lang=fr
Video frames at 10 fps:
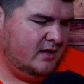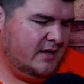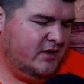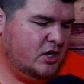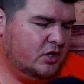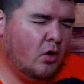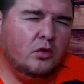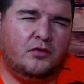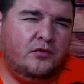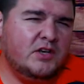Il y avait de
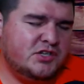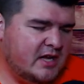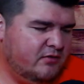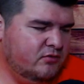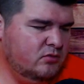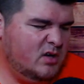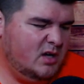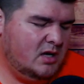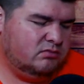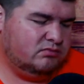Goldfinch qui est venu.
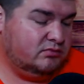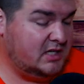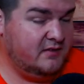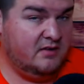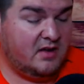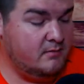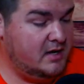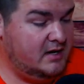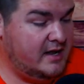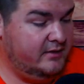ça avait
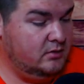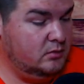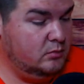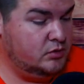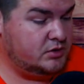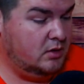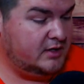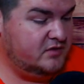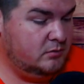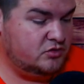vraiment de la gueule au
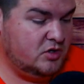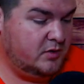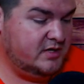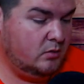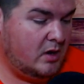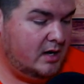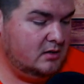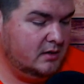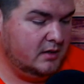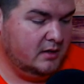ce film-là. Je vais pas été le voir. Là.
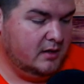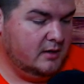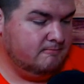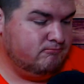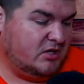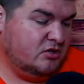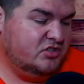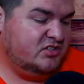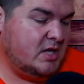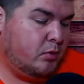On dire
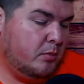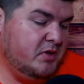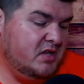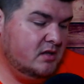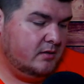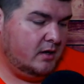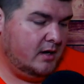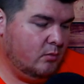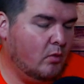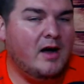que c'était pas pire.
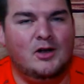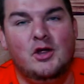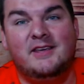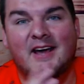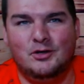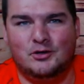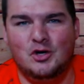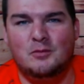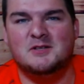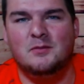Euh, le 4
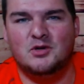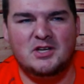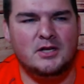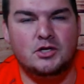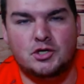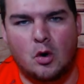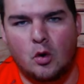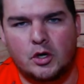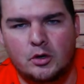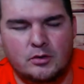octobre, la semaine prochaine,
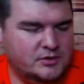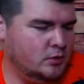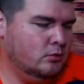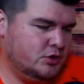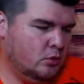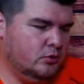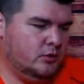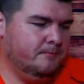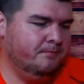Joker. So, Joker.